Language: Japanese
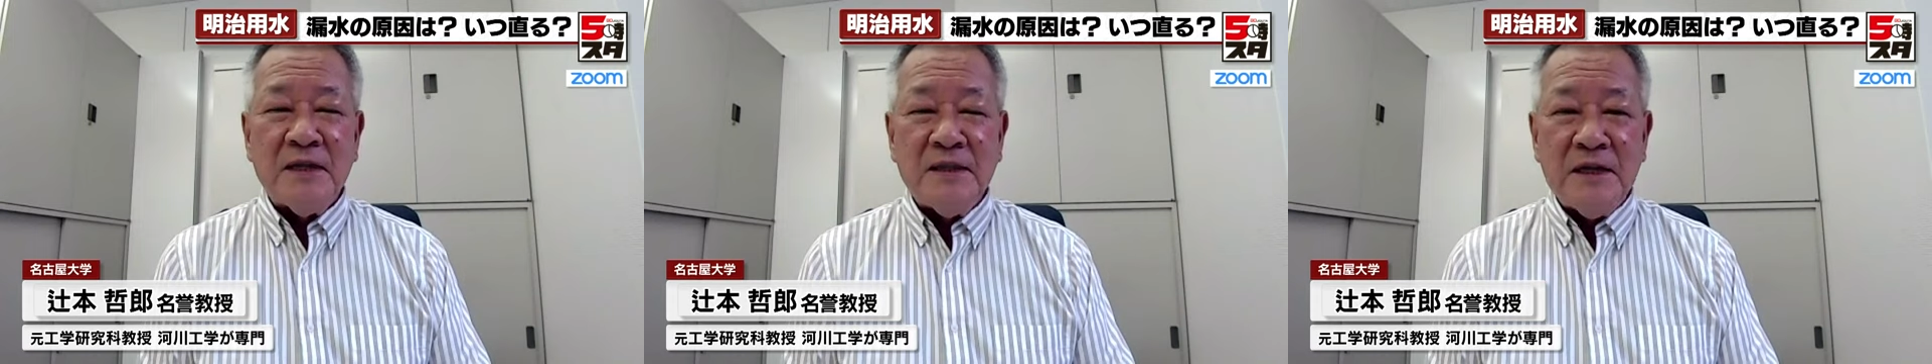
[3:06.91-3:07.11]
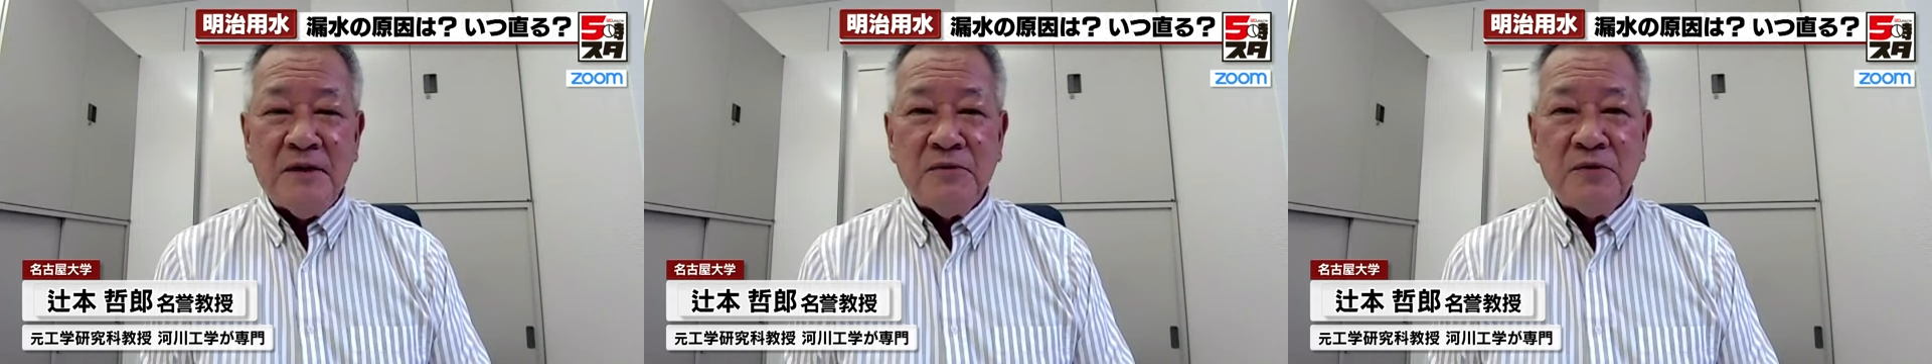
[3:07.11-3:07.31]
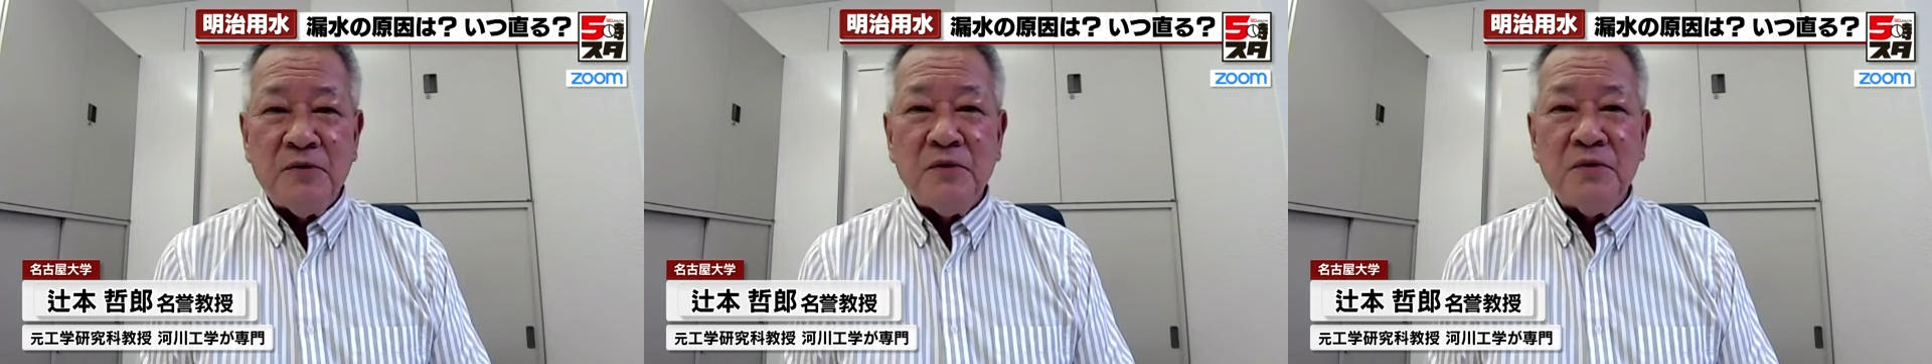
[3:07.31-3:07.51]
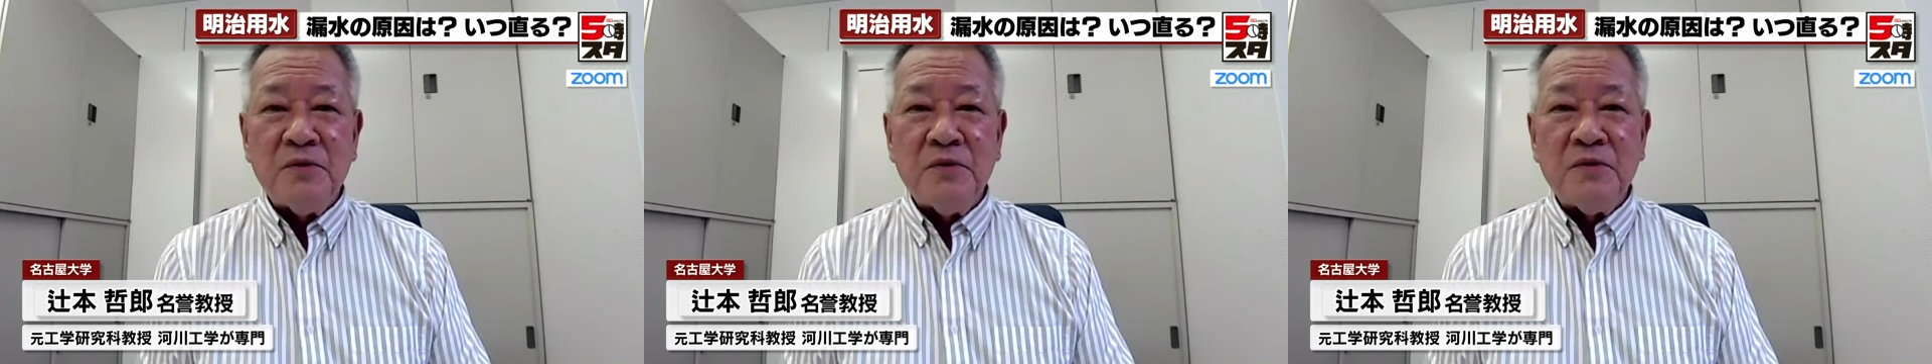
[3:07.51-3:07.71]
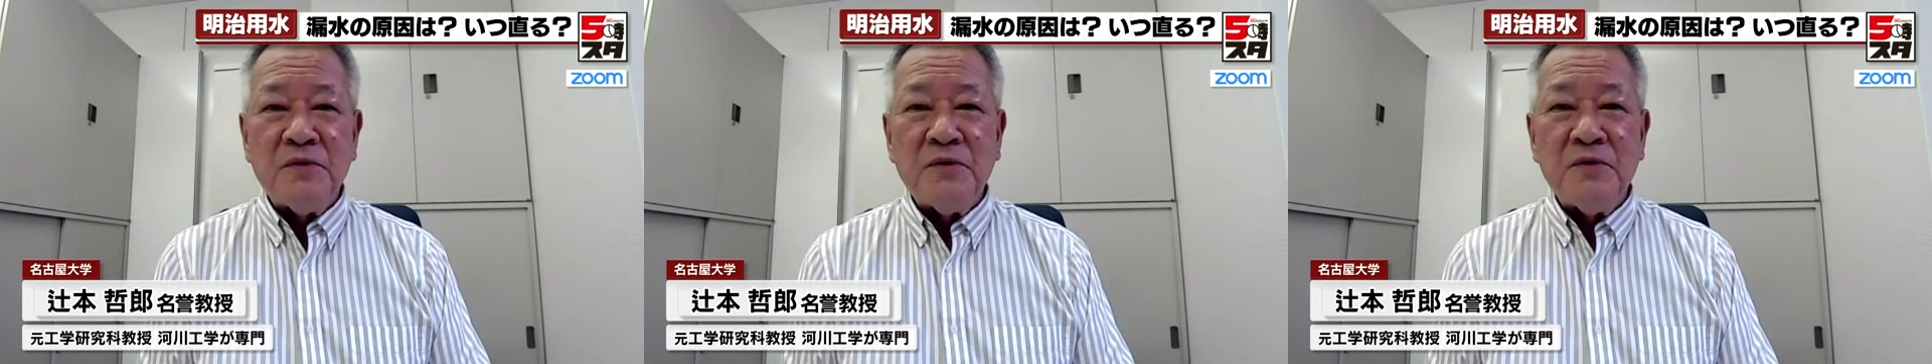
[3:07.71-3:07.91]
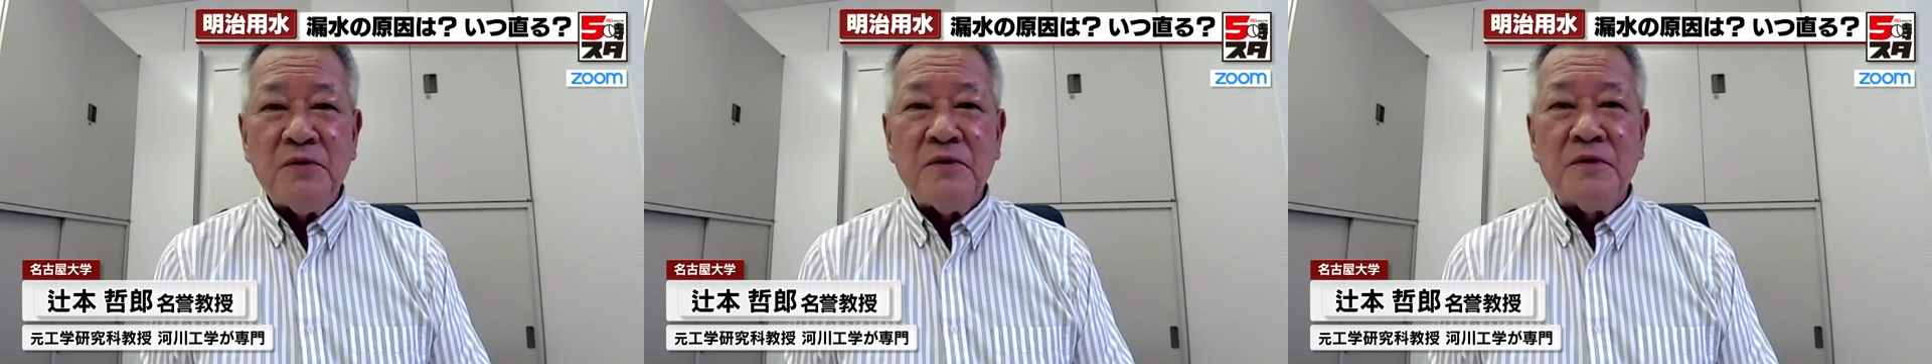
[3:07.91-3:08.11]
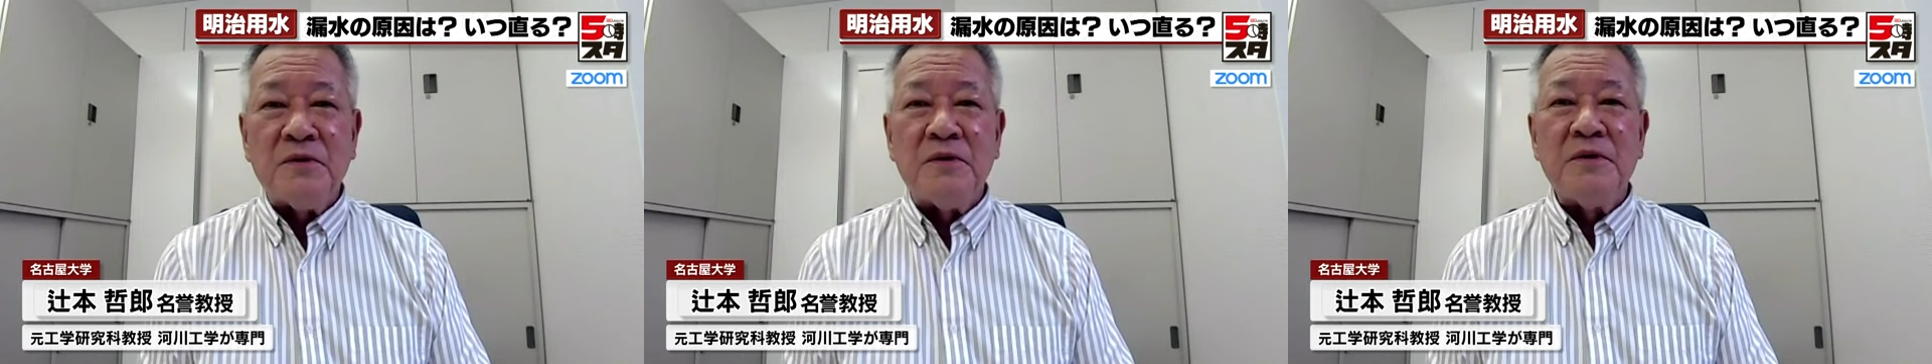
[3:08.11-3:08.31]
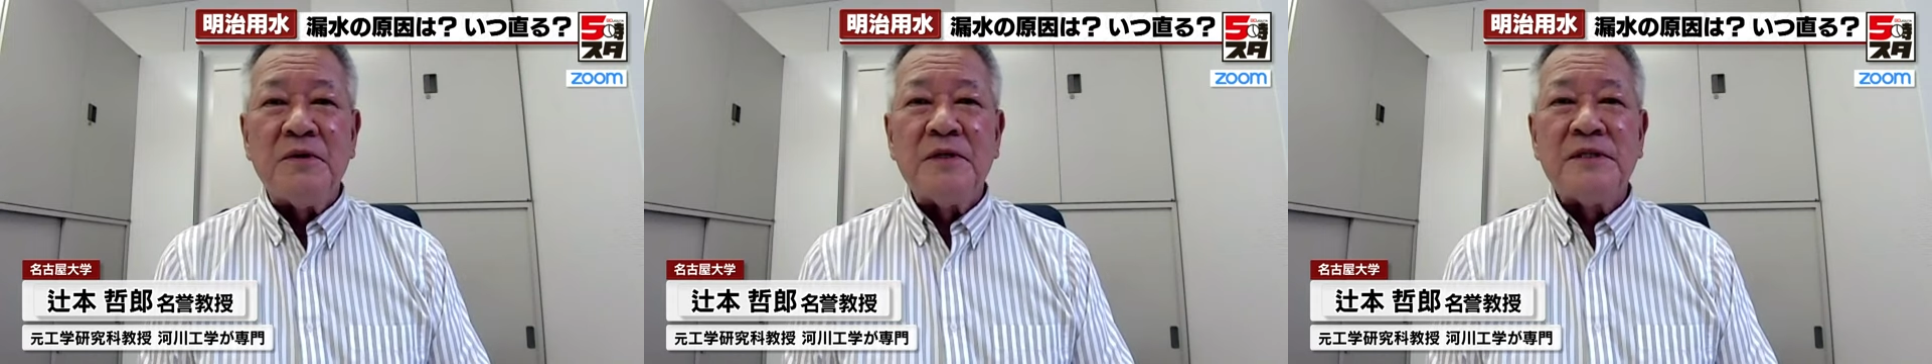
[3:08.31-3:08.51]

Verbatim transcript: れていくとどんどんどんどん